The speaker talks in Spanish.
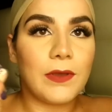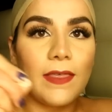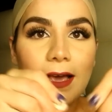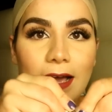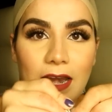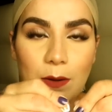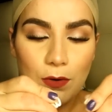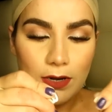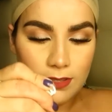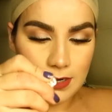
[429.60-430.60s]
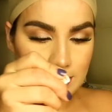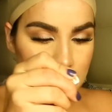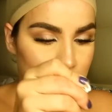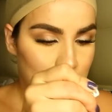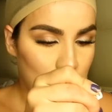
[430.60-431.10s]
pueda agarrar por
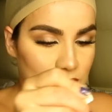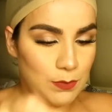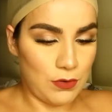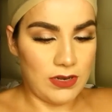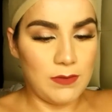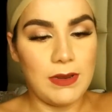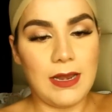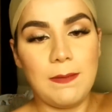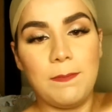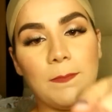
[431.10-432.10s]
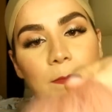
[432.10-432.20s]
atrás. Vamos a ponérmelas.